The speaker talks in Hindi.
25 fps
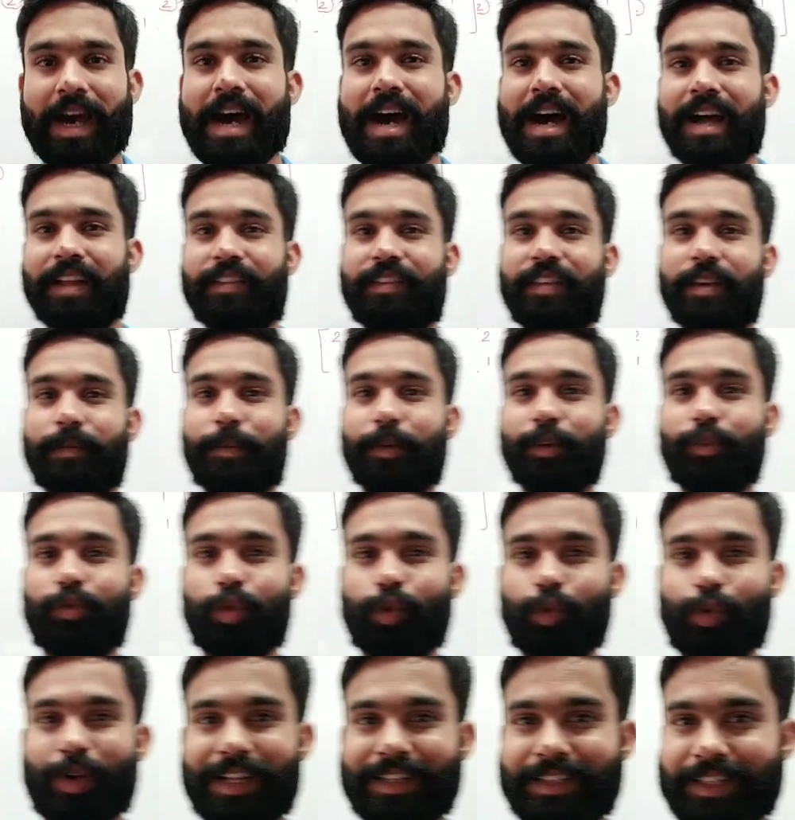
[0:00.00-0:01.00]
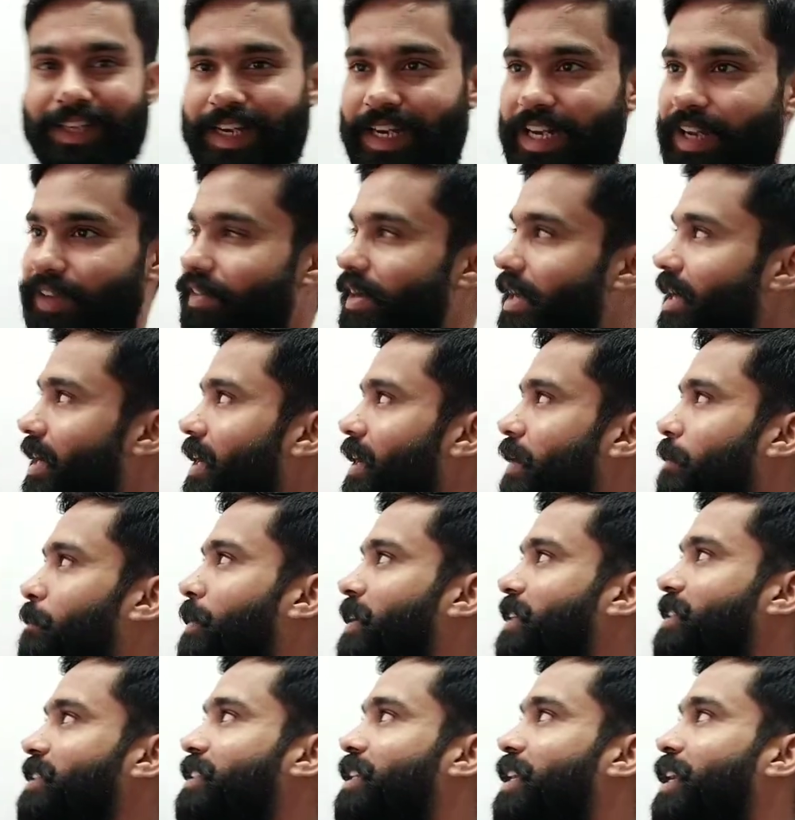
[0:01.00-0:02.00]
आज से अपन शुरुआत करने वाले हैं
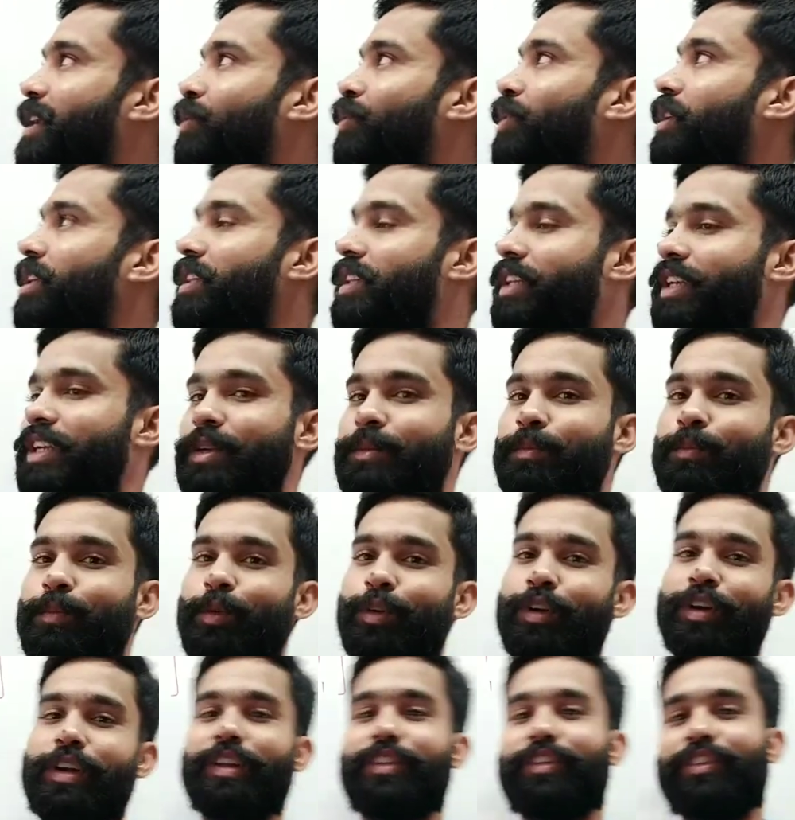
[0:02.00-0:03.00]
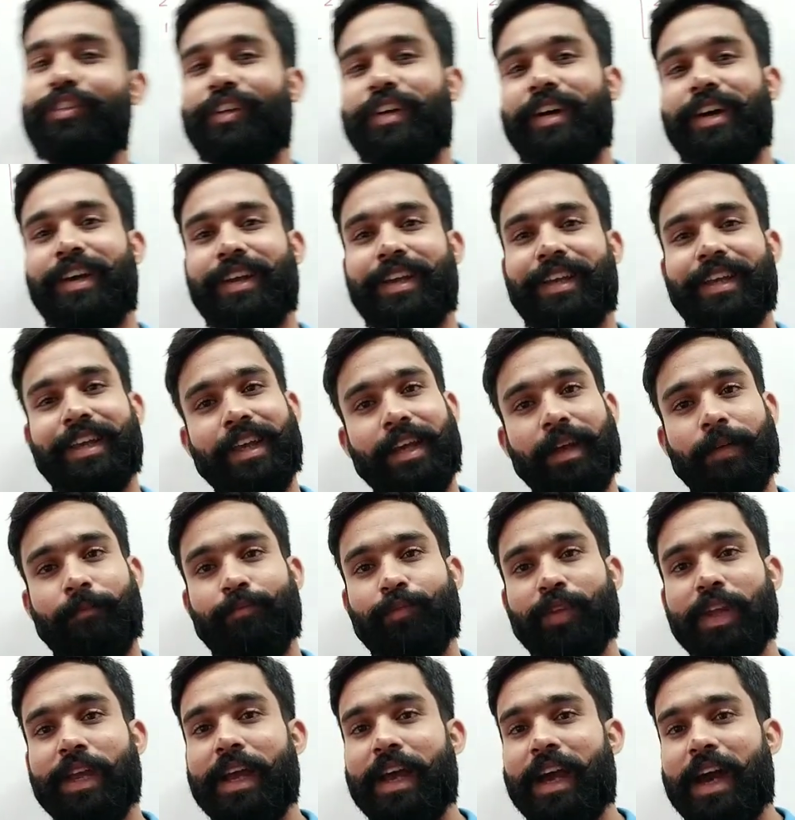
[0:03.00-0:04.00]
प्रश्नावली तीन पॉइंट चार की
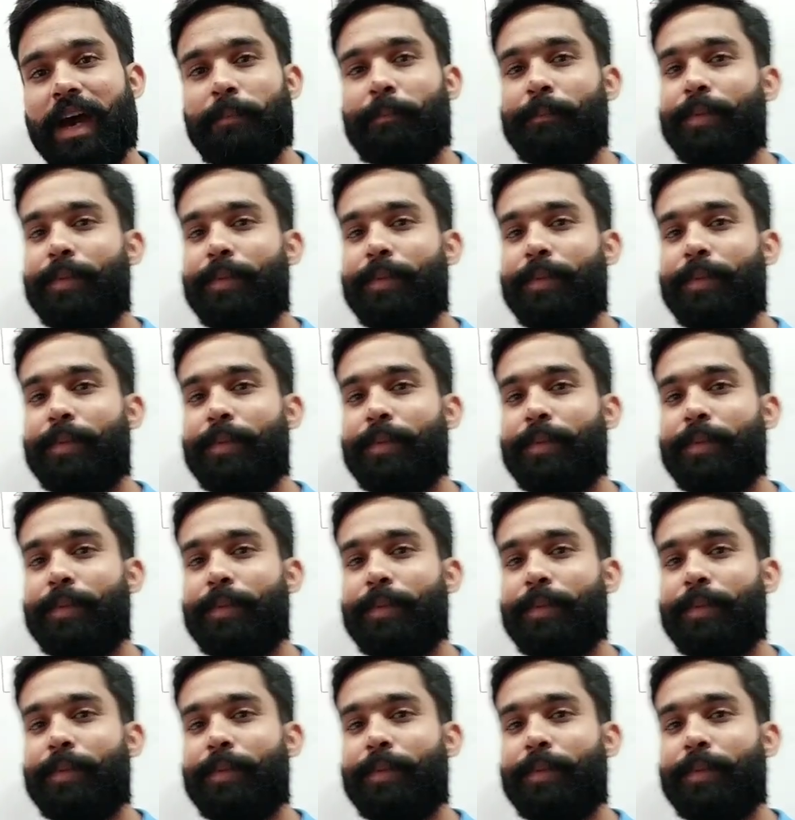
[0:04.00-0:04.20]
अब